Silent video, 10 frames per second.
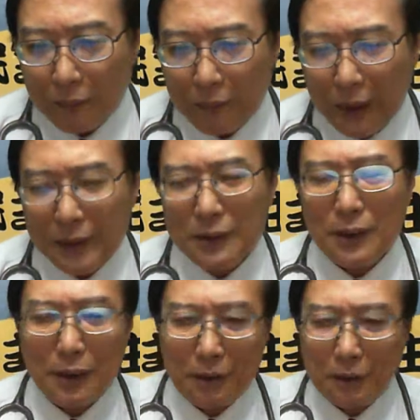歹
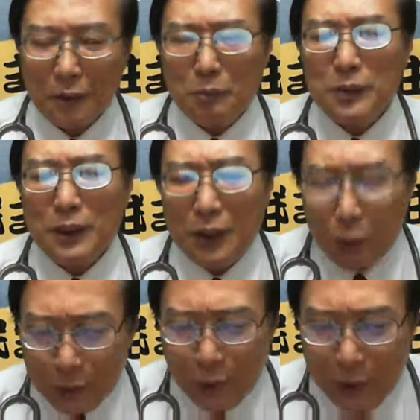势，都毋是有
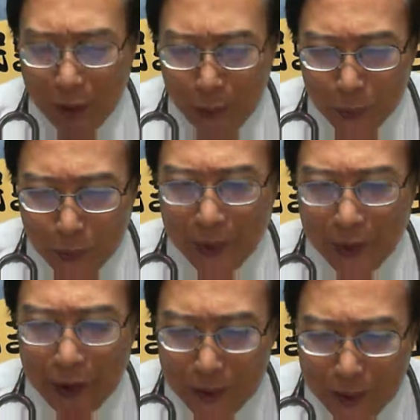重要甲无重要，
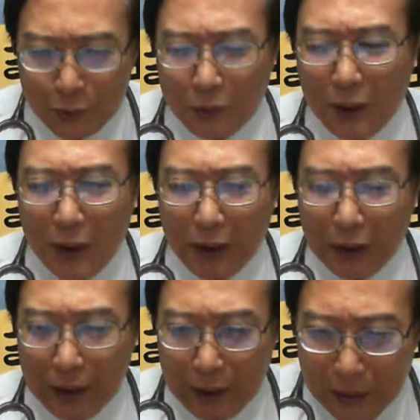迄个时阵。
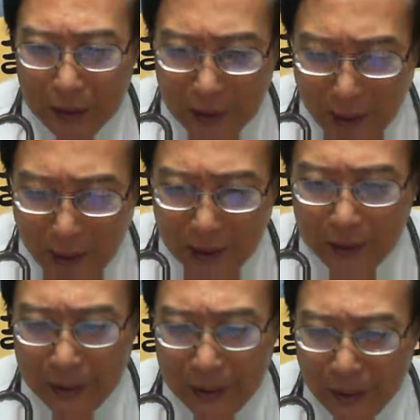人
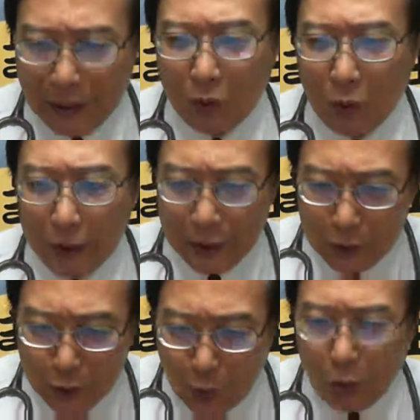会掠光，会
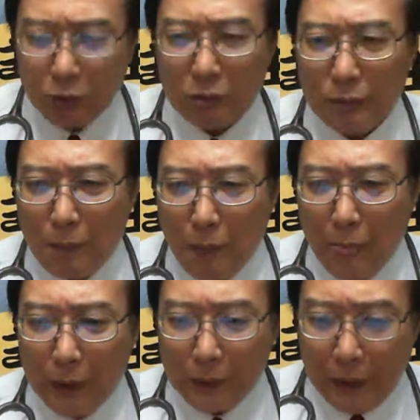撞
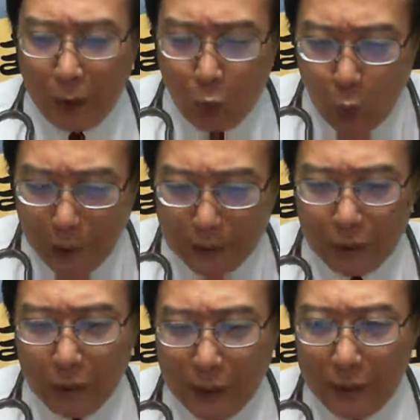伫乱的
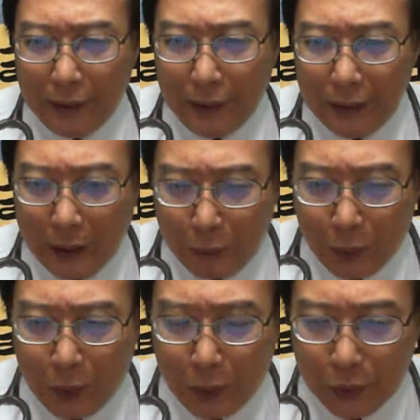中间。你若
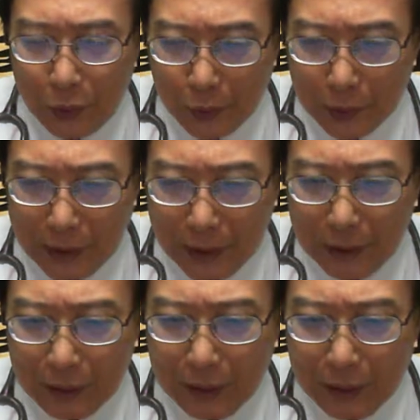无互救护车，
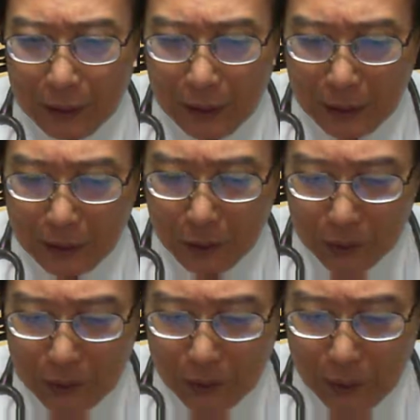还是讲
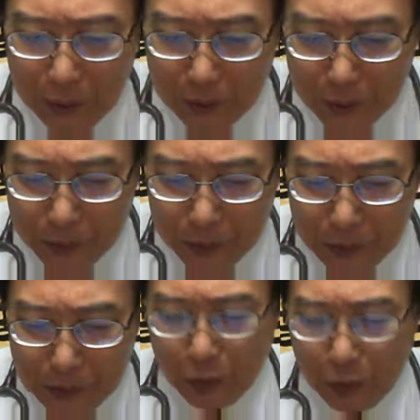即款号做
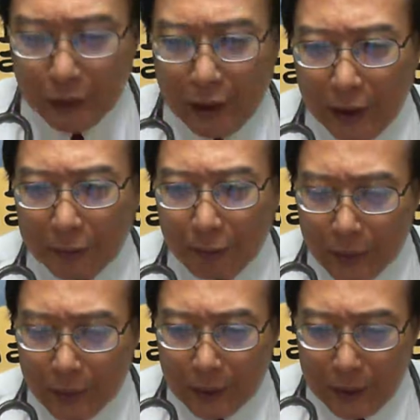消防车，
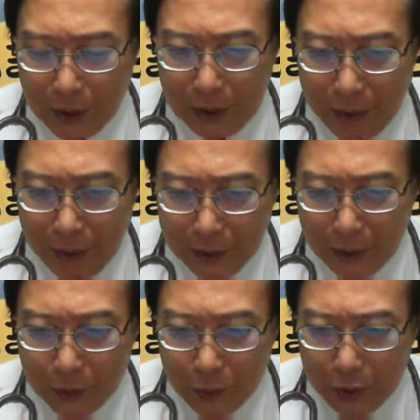先入来
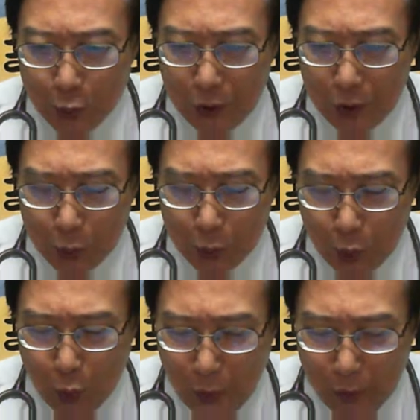底对水、
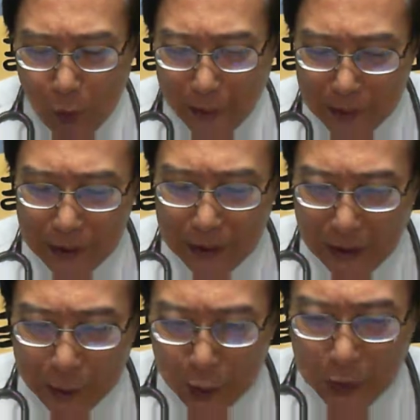对火源先
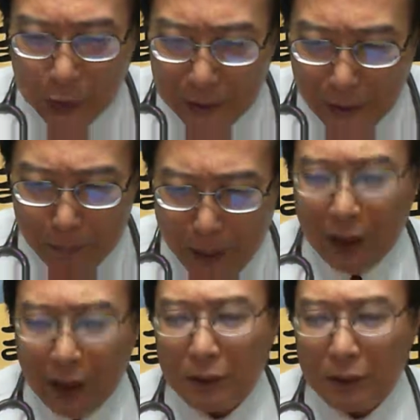甲吹出，来，先甲拍。